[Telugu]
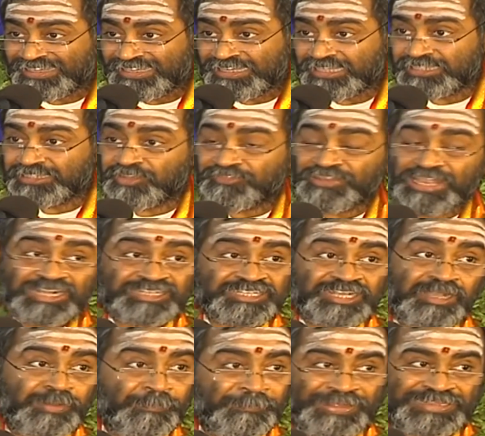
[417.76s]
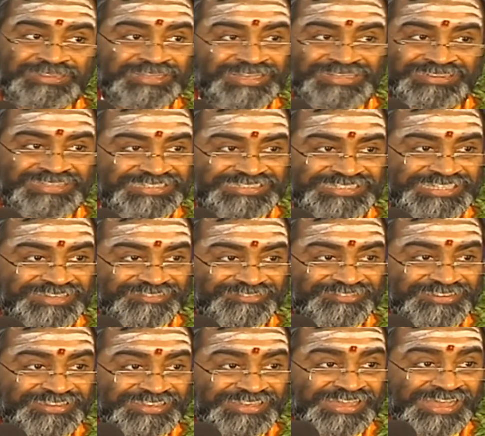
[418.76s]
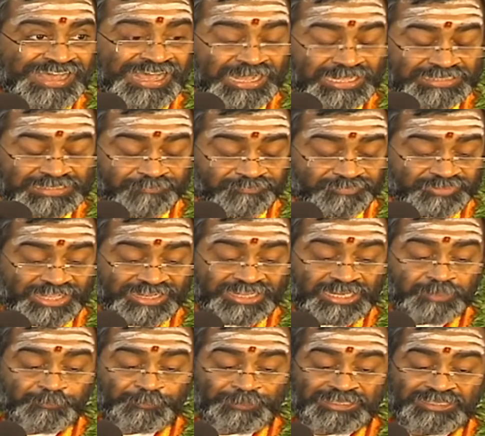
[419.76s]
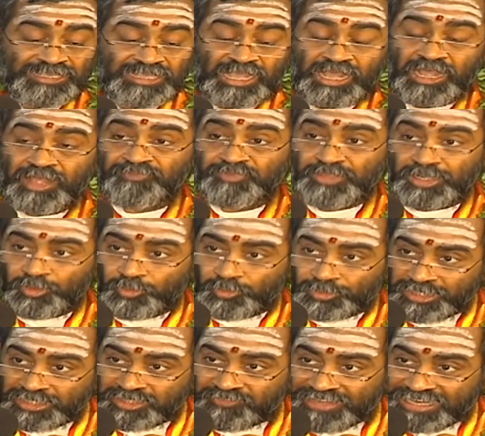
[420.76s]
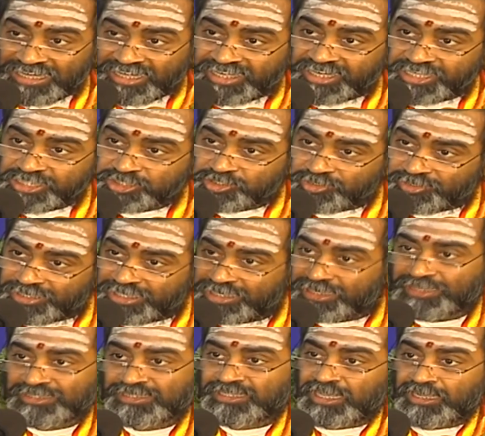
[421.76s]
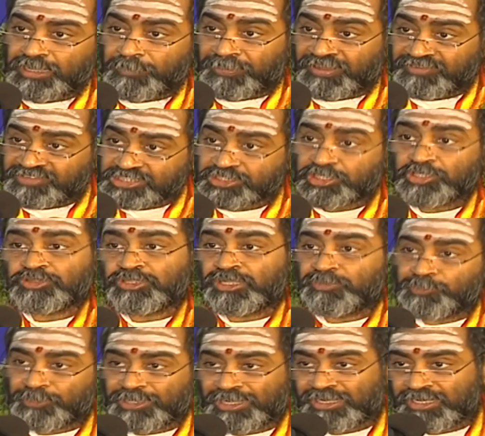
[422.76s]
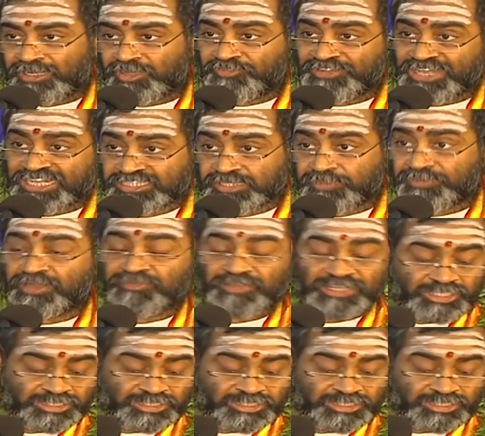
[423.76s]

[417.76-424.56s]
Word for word: ఇంత వ్యాఖ్యానం పెద్దలు అందించారు అదంతా కలిపి అందులో ఉన్నది వెంకటేశ్వరుడైన అర్థాన్ని భవిష్యత్తుల పురాణంలో వ్యాస భగవానుడు